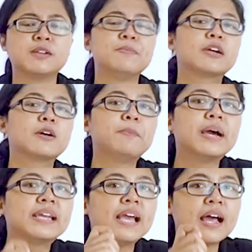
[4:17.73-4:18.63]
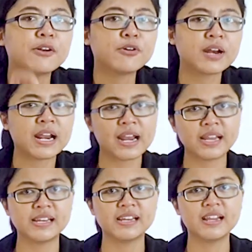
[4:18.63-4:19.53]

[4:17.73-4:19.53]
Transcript: demi kebahagiaan orang lain.